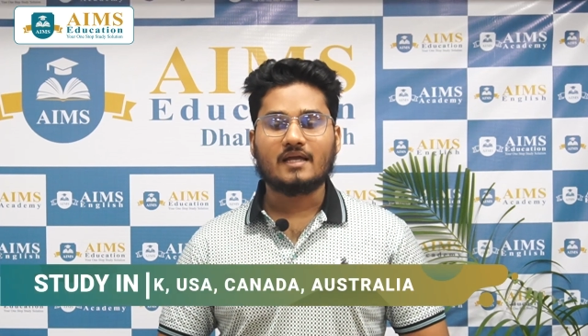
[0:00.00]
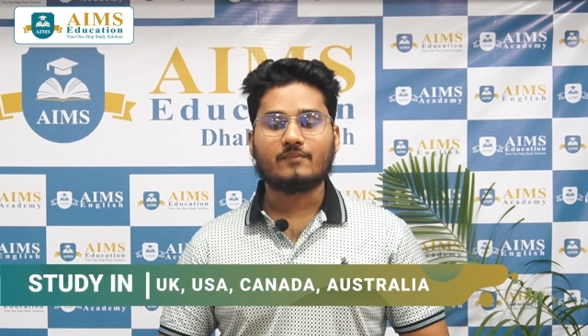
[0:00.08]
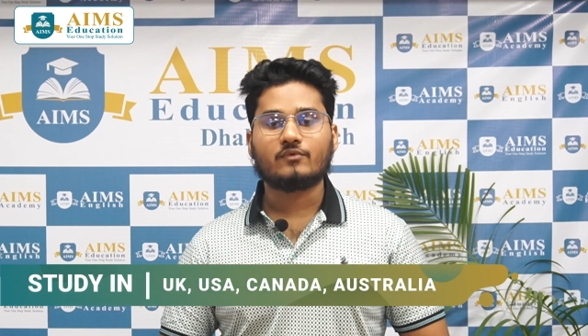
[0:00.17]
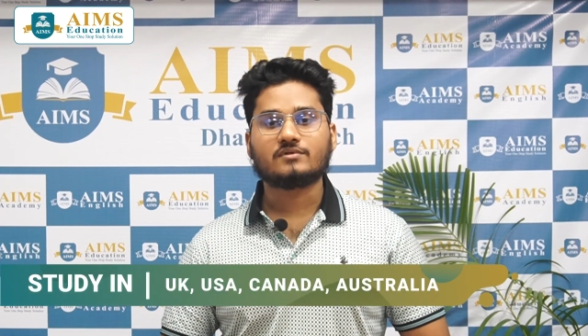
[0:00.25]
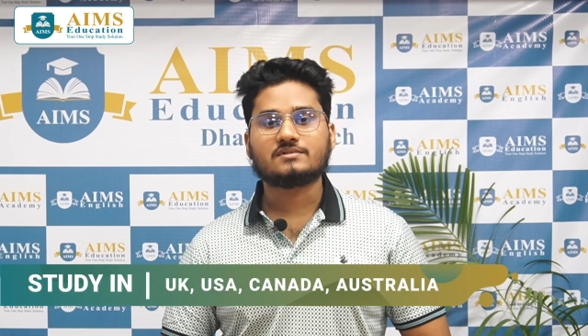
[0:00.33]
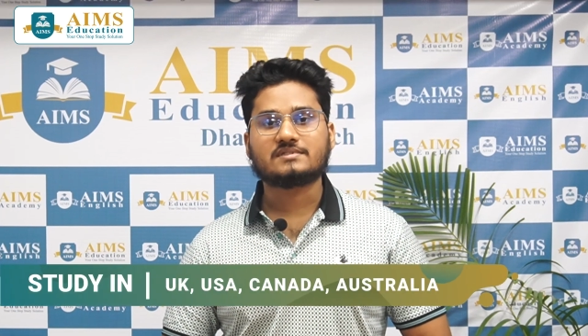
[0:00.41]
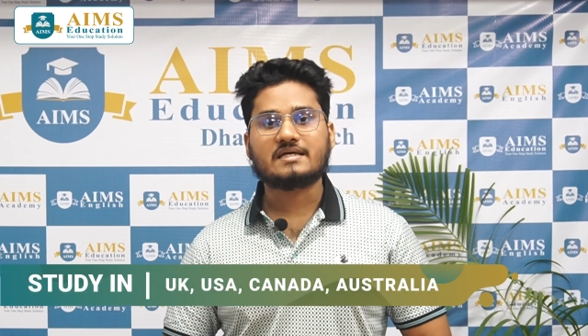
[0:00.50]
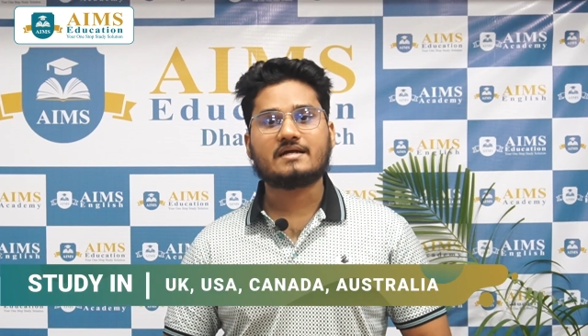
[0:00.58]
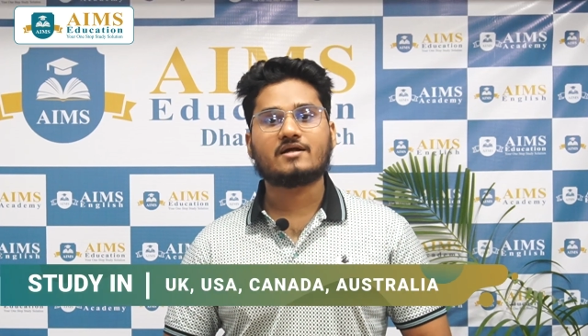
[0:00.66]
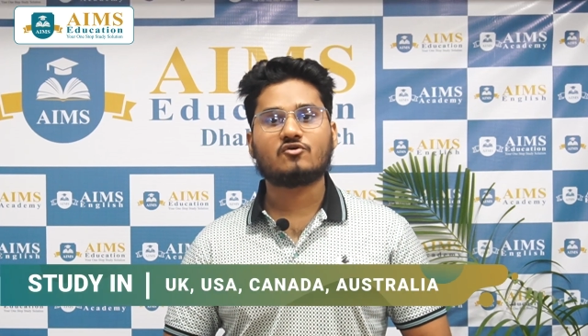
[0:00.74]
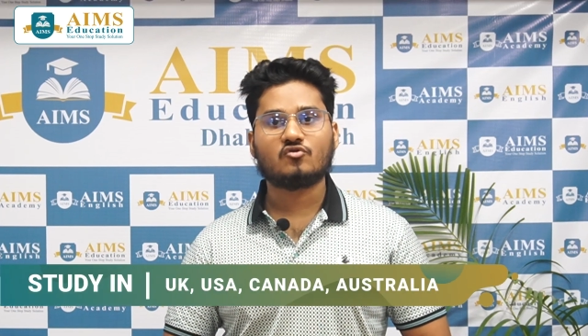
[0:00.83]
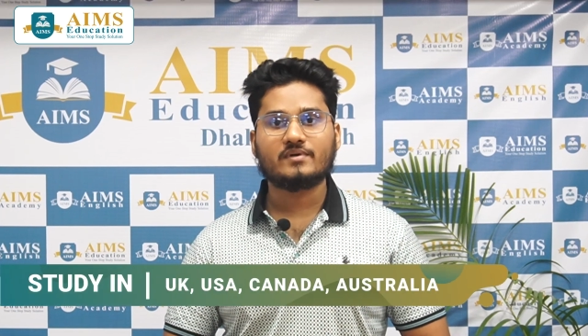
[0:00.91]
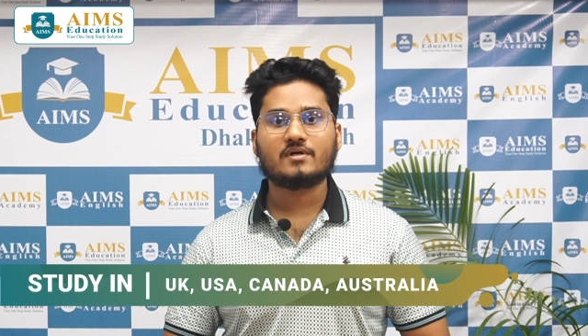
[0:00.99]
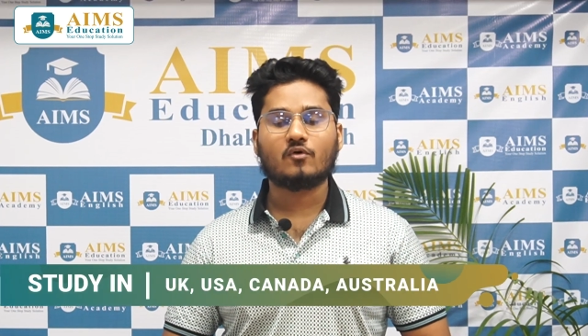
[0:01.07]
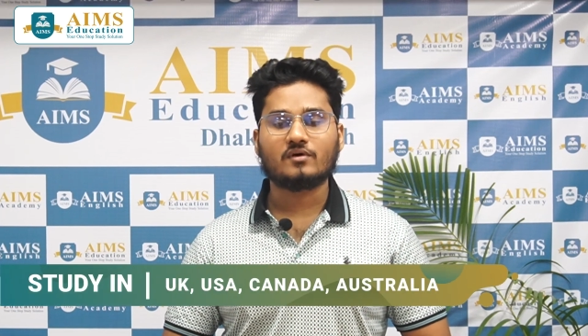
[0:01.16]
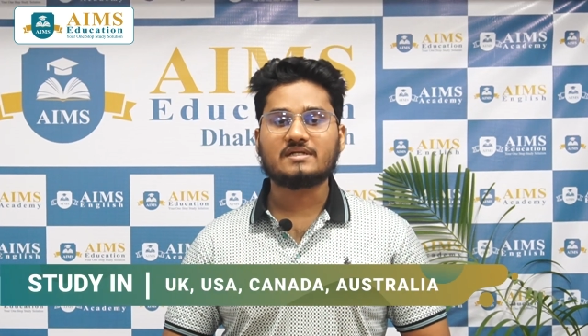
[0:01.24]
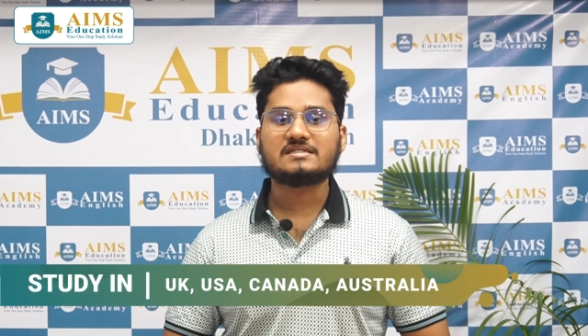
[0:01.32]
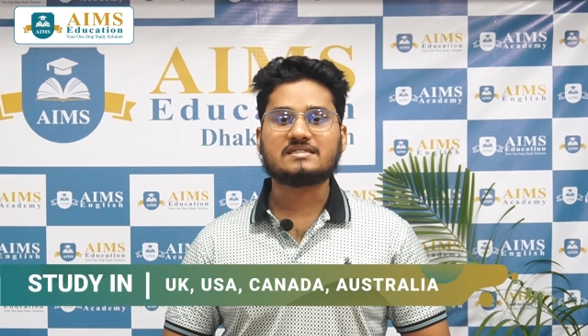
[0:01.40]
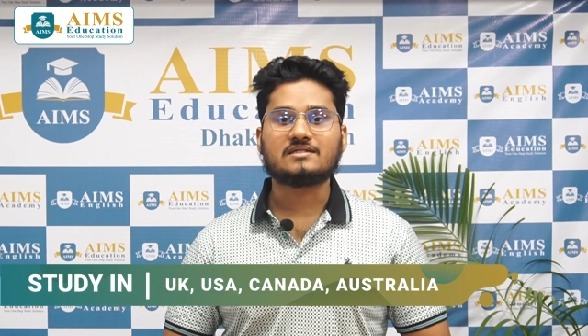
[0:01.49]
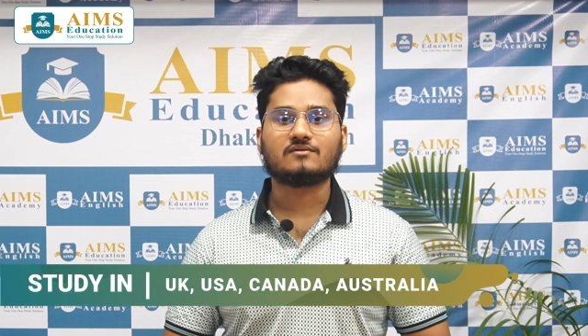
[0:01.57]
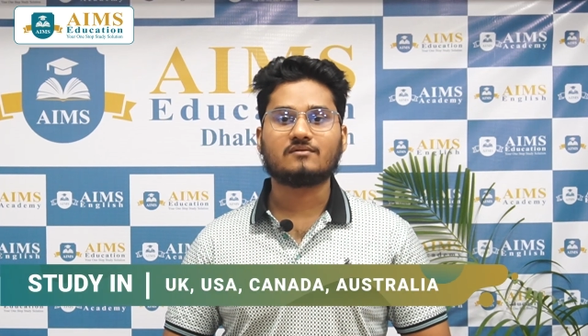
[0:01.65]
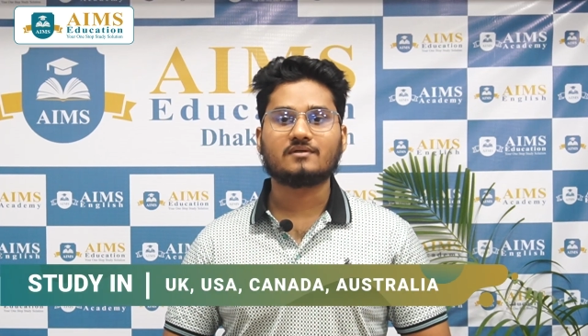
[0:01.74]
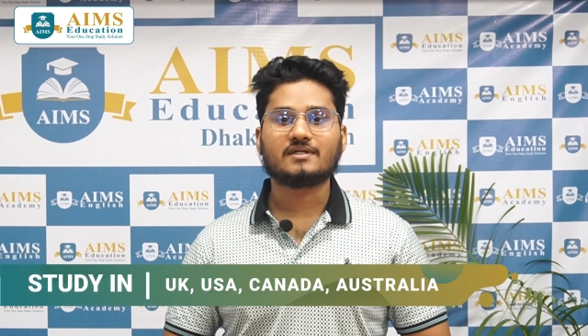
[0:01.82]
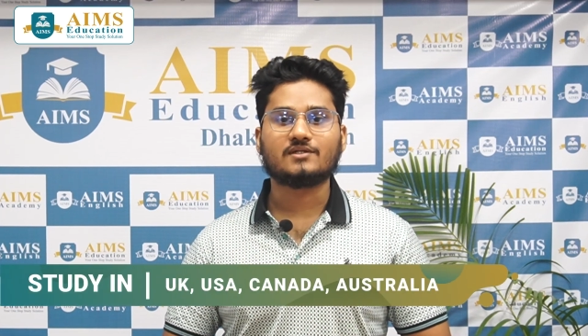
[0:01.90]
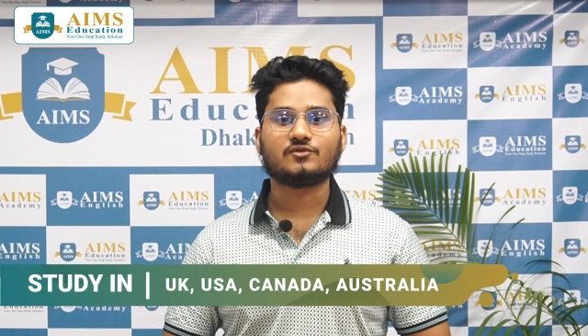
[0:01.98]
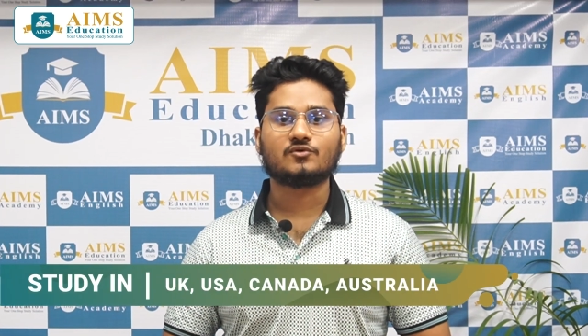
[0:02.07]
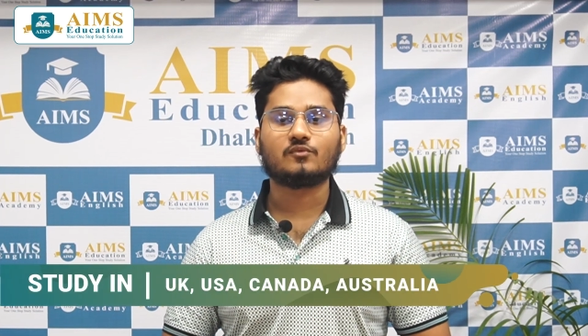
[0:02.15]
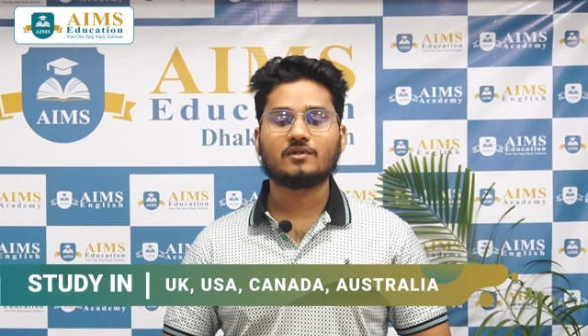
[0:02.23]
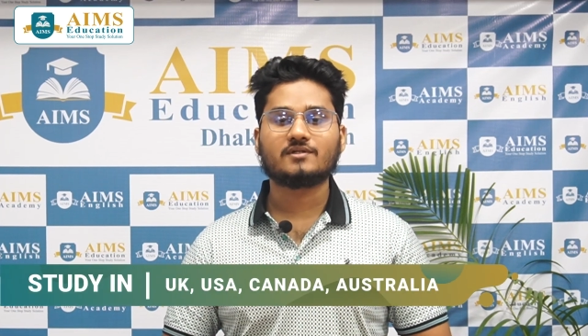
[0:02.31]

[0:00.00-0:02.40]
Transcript: এবং জার্নিটা খুবই কঠিন ছিল কিন্তু